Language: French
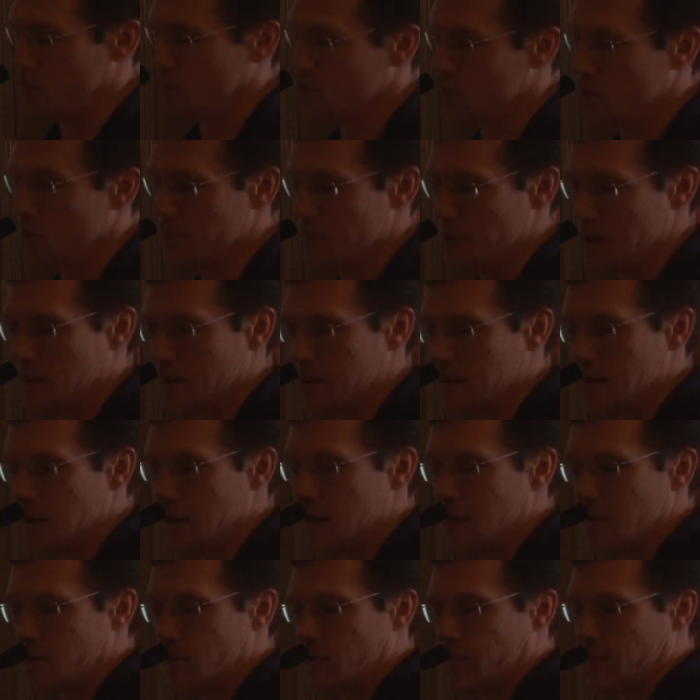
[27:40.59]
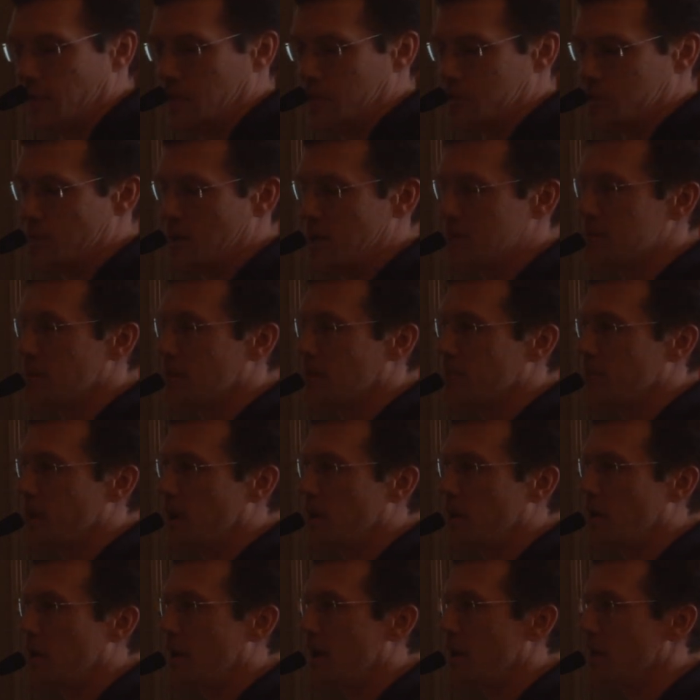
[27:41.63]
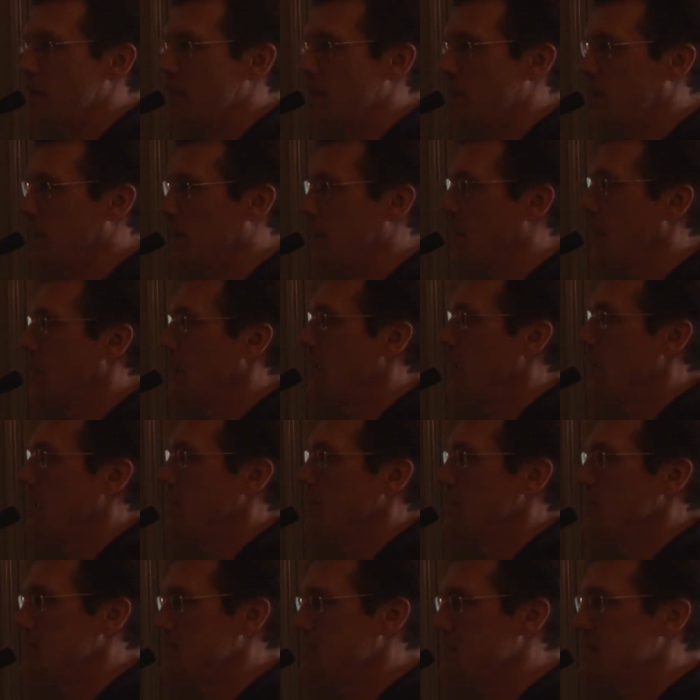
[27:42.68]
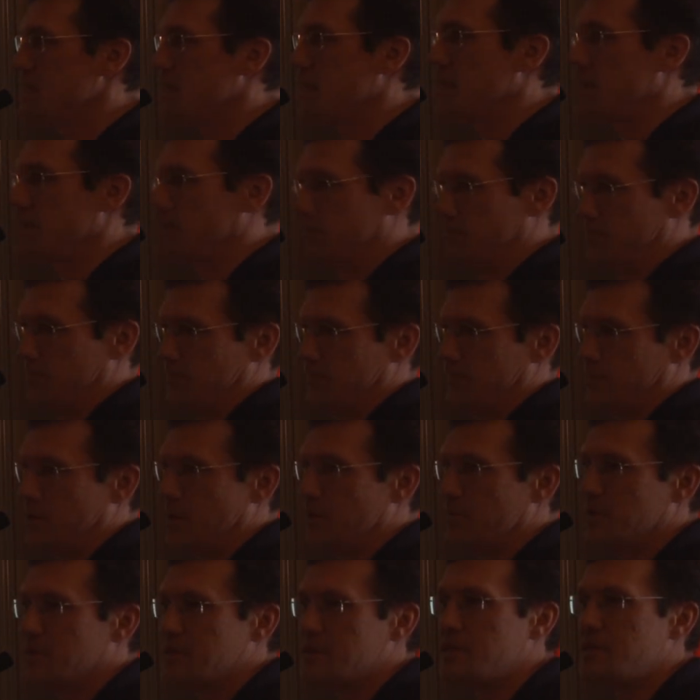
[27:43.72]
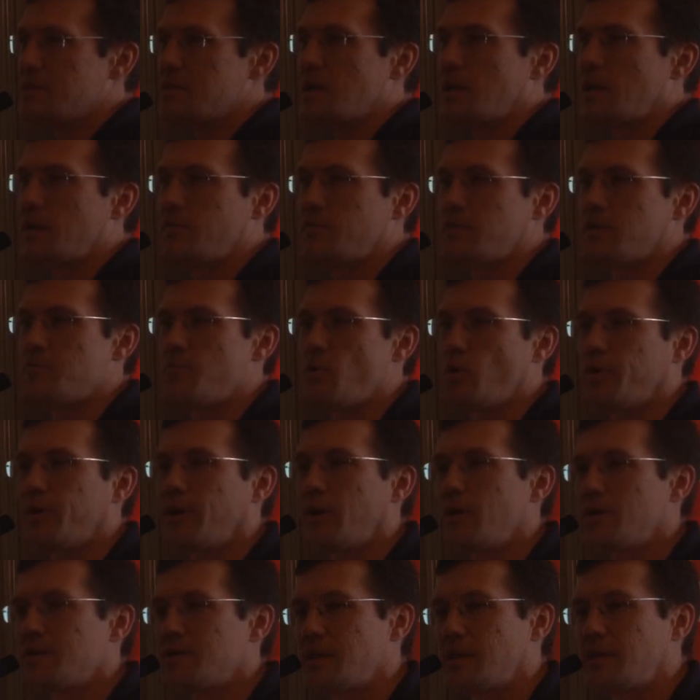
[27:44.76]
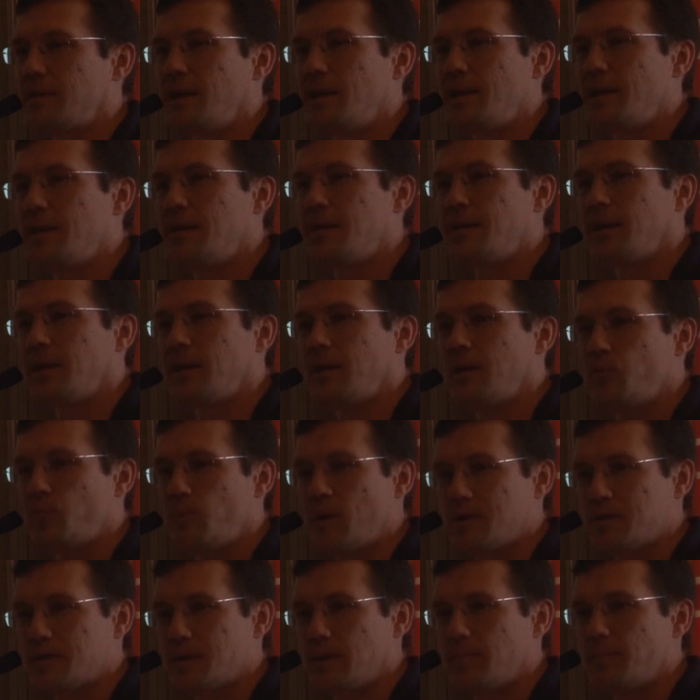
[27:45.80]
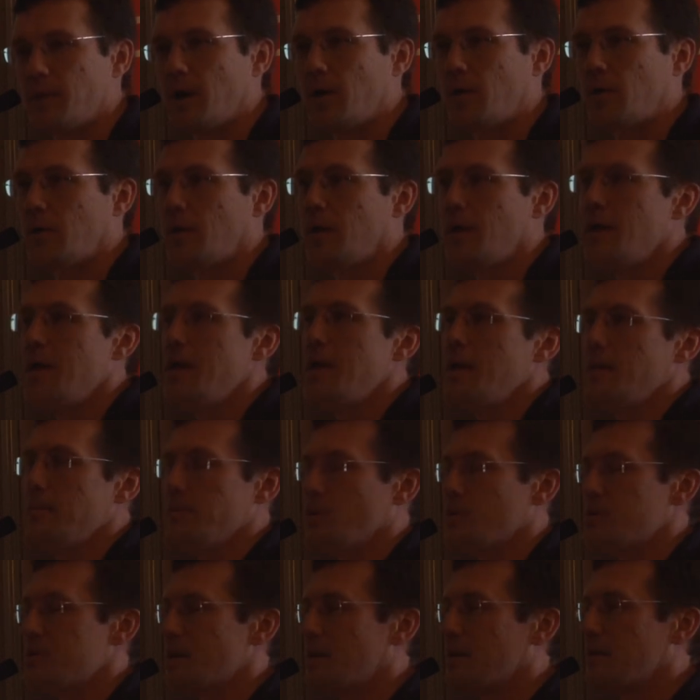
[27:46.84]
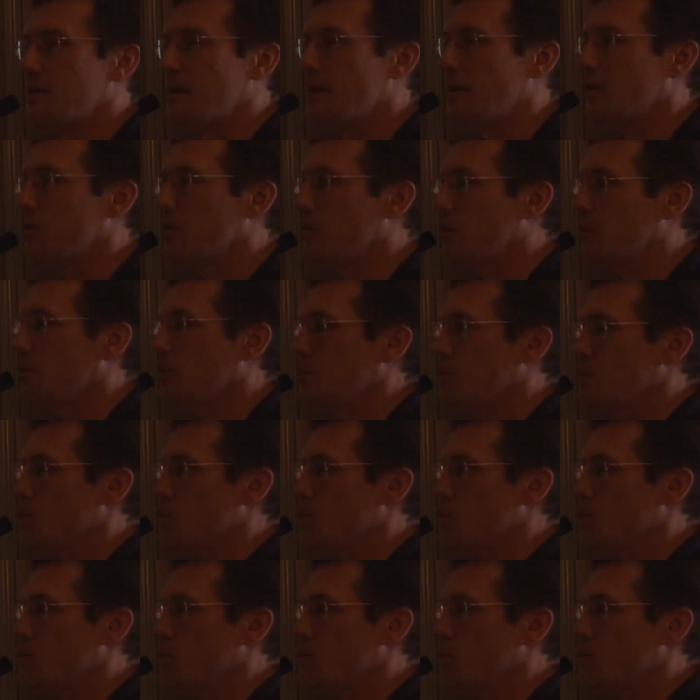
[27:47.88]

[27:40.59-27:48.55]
nous a demandé de faire du basketball avec six élèves. Il y avait six élèves qui montraient un certain intérêt au basketball, mais on s'entend que